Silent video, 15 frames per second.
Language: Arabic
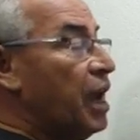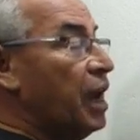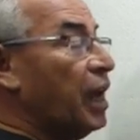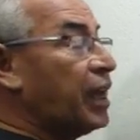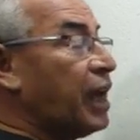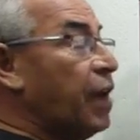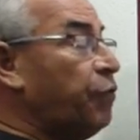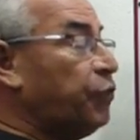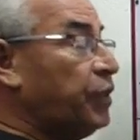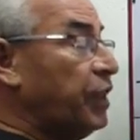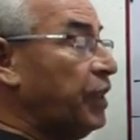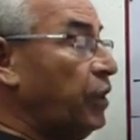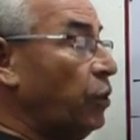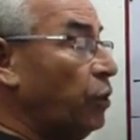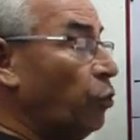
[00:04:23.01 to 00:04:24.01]
الكاف
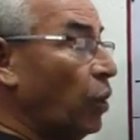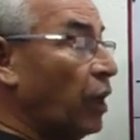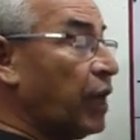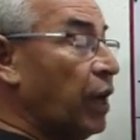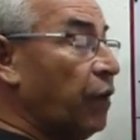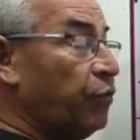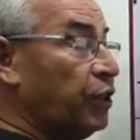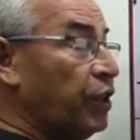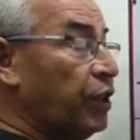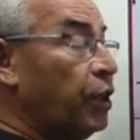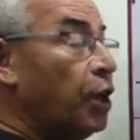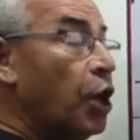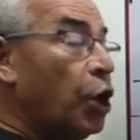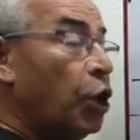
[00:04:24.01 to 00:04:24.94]
دي والكاف دي